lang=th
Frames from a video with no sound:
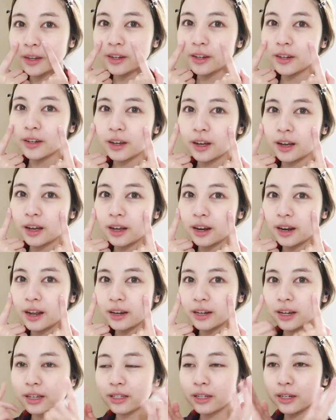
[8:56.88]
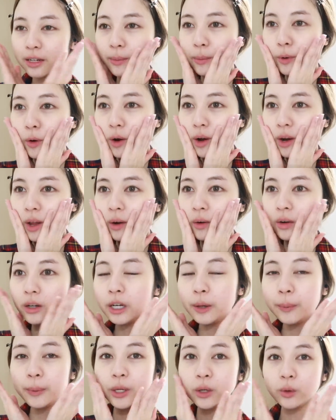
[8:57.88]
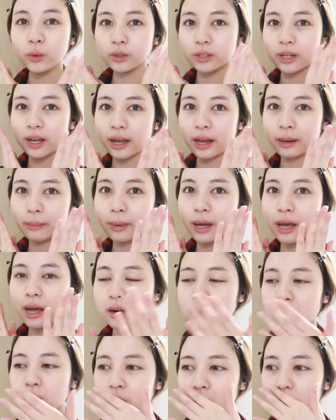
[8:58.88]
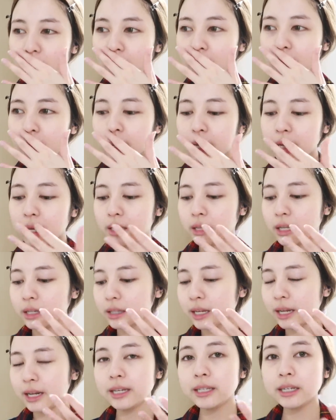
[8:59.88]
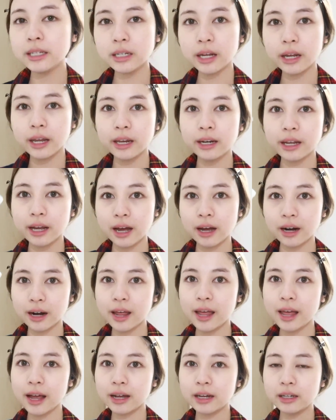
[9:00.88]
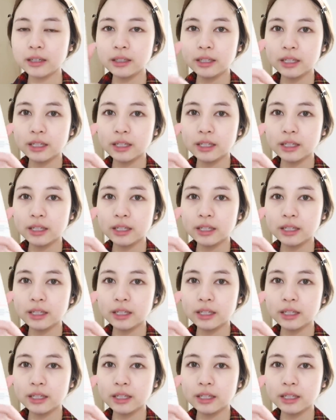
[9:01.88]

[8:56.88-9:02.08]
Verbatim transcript: นี่นะคะล้างหน้าเสร็จเรียบร้อยแล้วคือผิวสะอาดมากแล้วก็ตั้งแต่ที่จริงใช้อันนี้ครั้งแรกอะคื